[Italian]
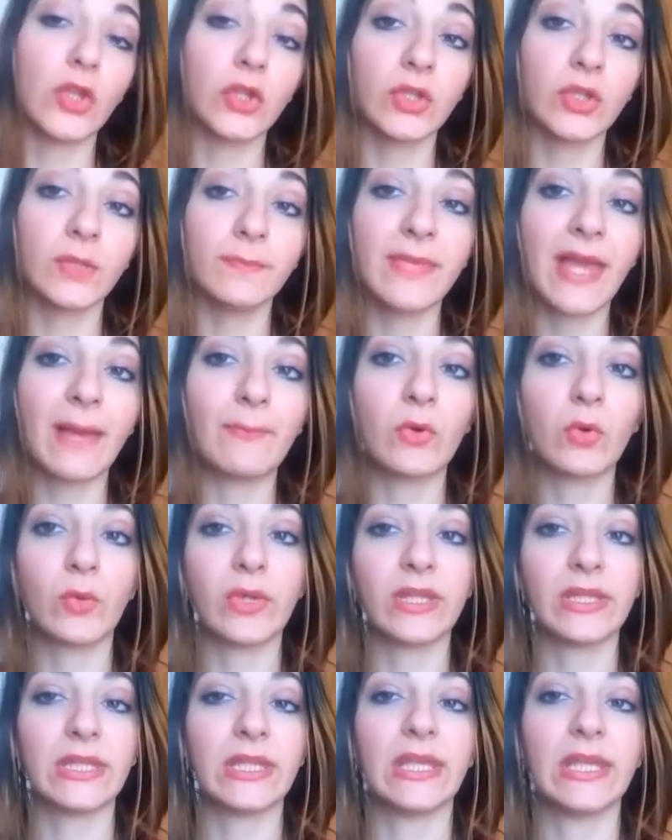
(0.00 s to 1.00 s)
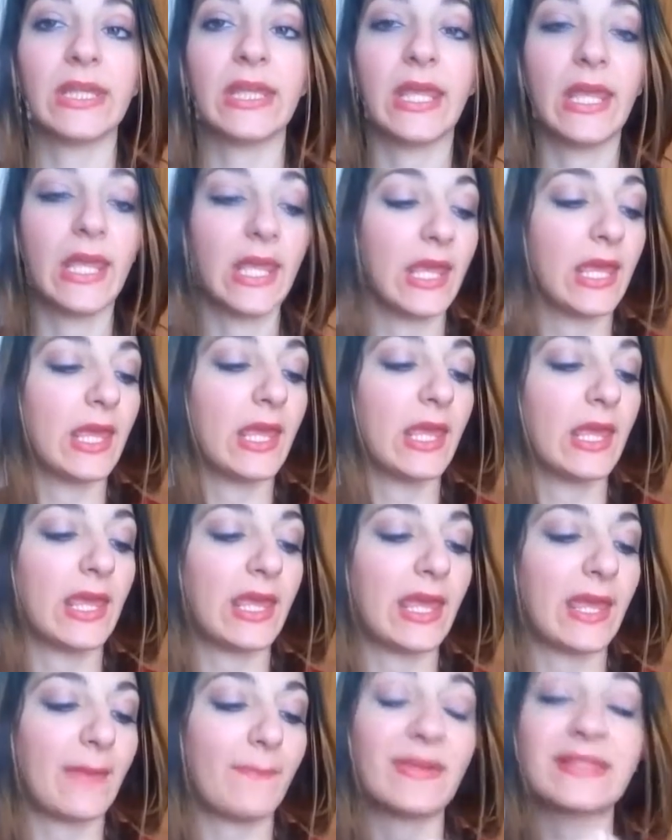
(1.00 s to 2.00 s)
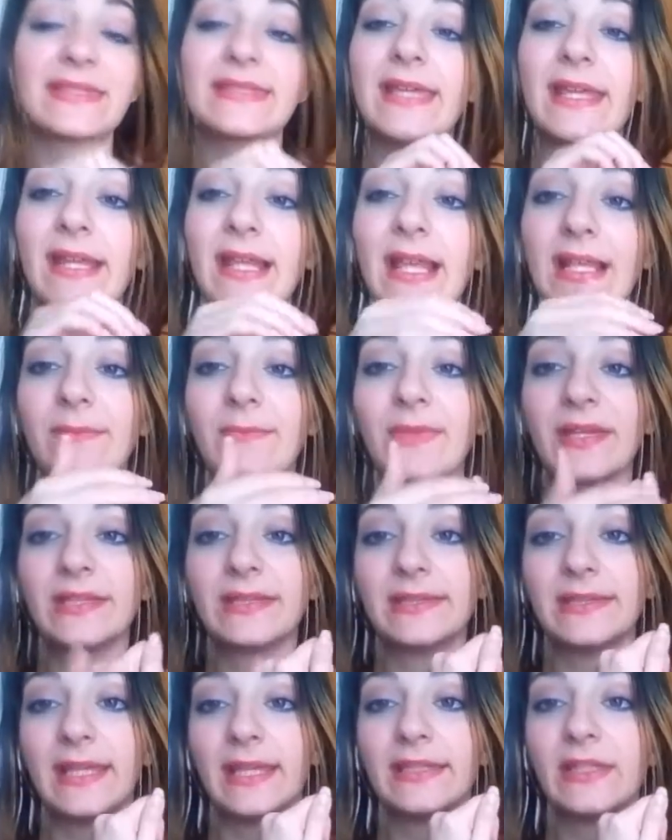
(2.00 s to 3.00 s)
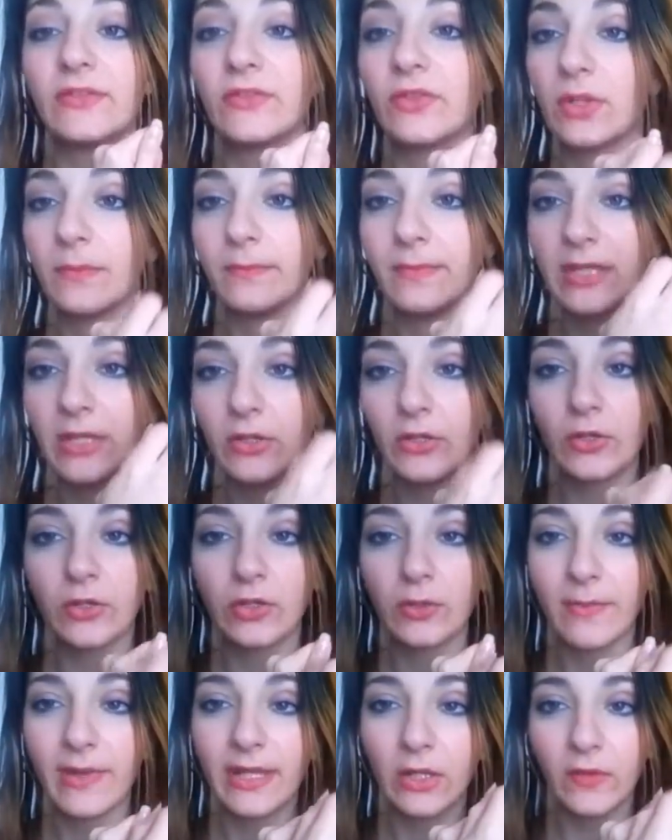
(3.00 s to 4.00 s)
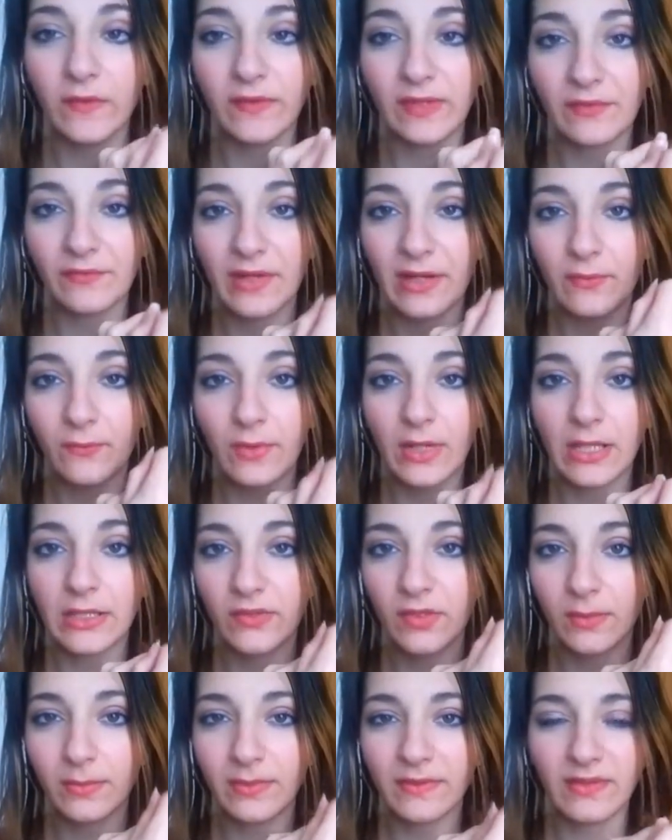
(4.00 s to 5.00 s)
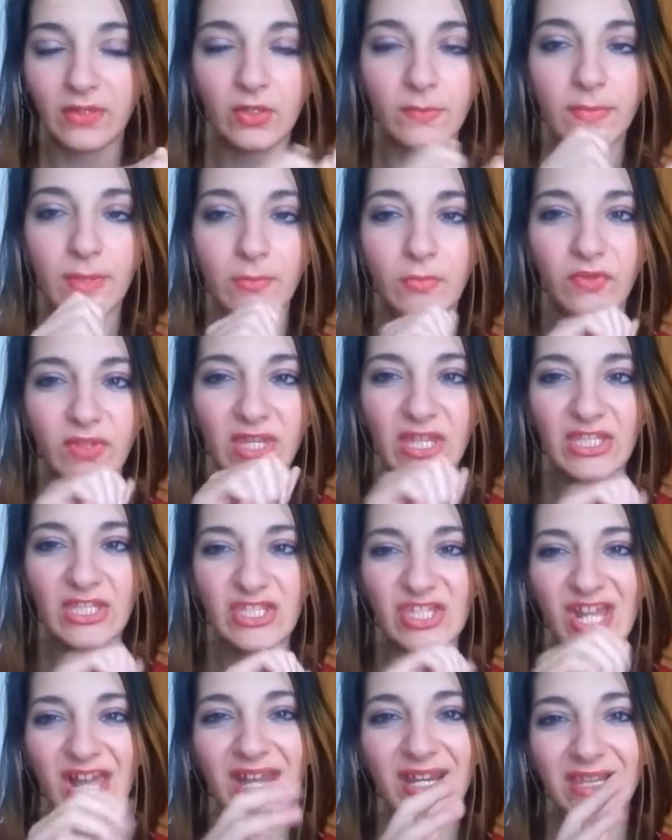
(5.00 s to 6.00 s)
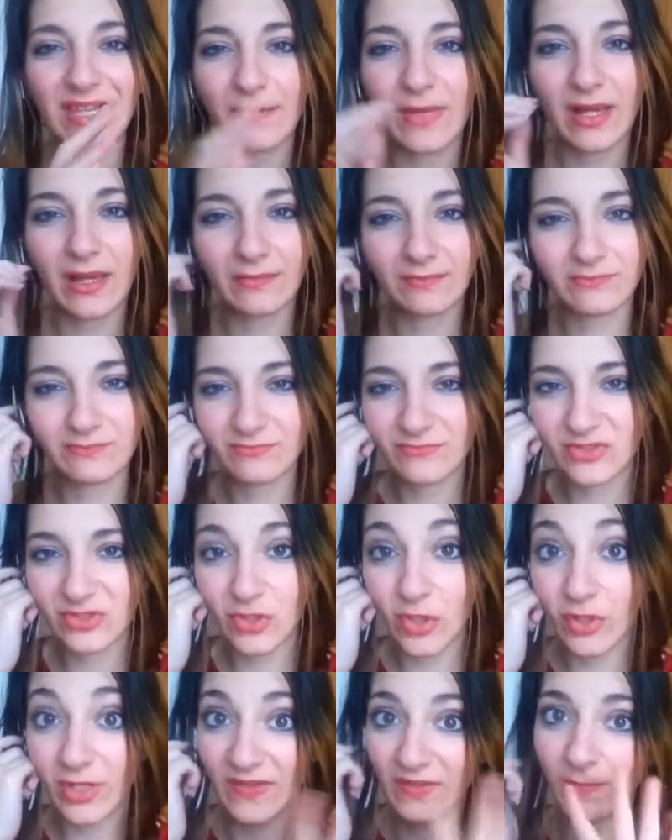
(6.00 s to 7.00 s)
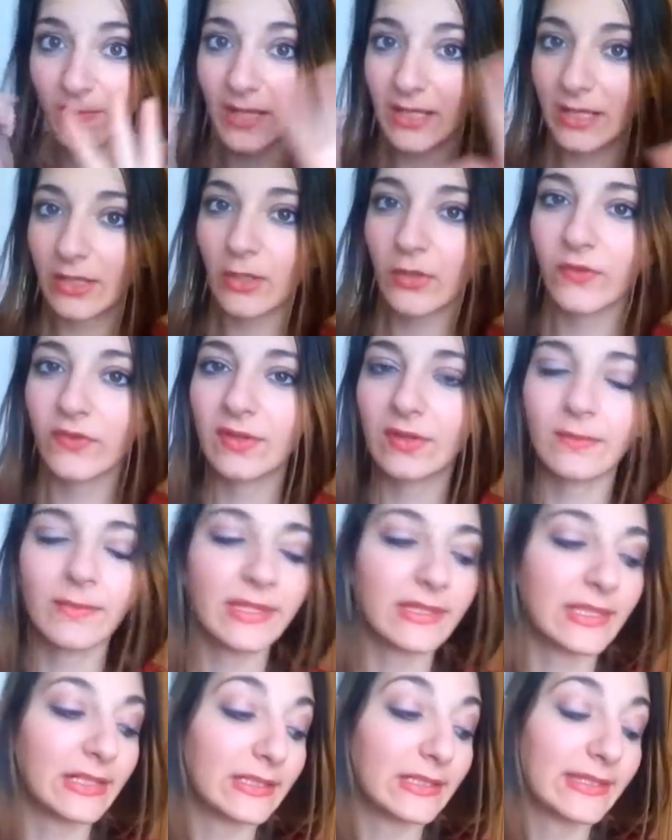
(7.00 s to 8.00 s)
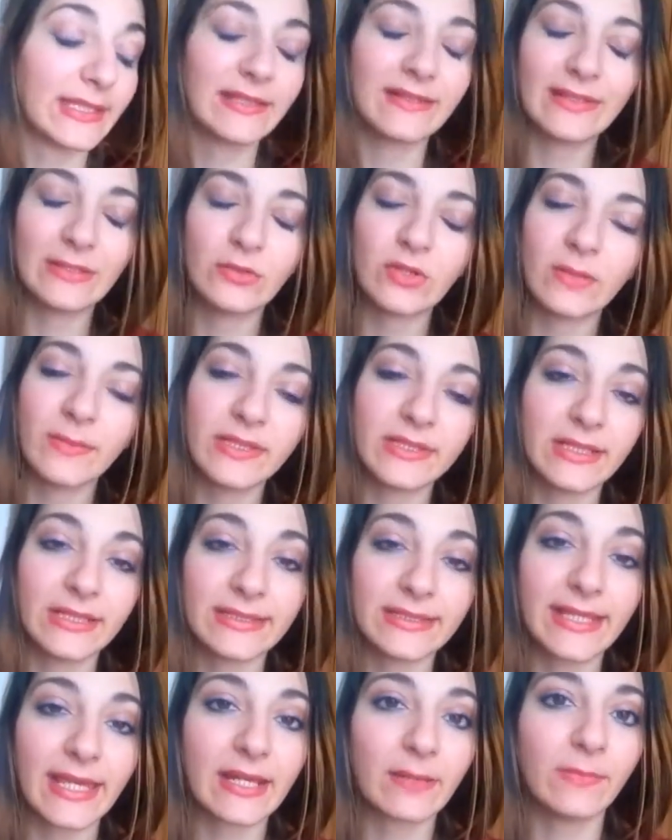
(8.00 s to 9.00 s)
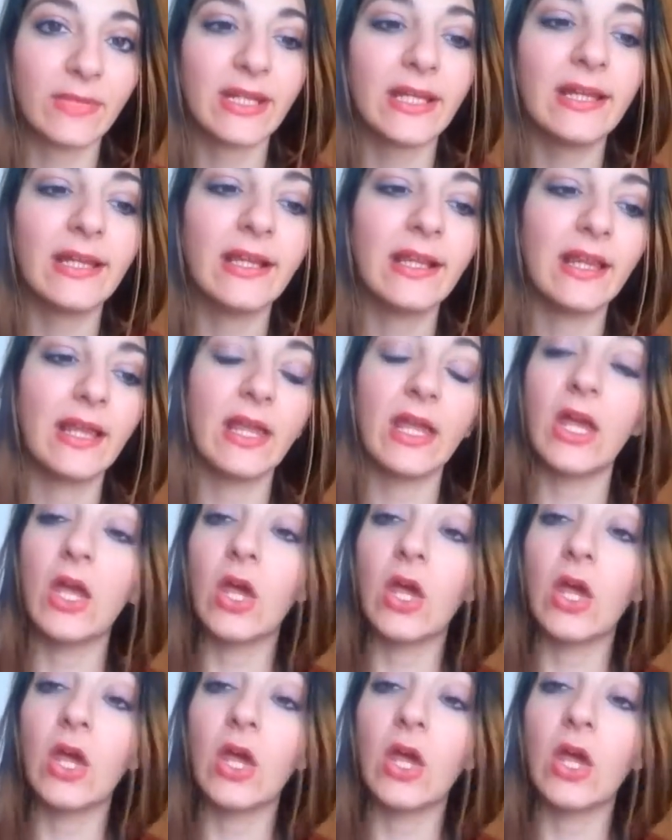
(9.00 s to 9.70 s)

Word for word: Non dobbiamo quindi eh, passare la limetta, adesso non mi ricordo bene cosa fa quella di sopra se dobbiamo scheggiarla ma so che sbaglierò sicuramente il, sicuramente il termine.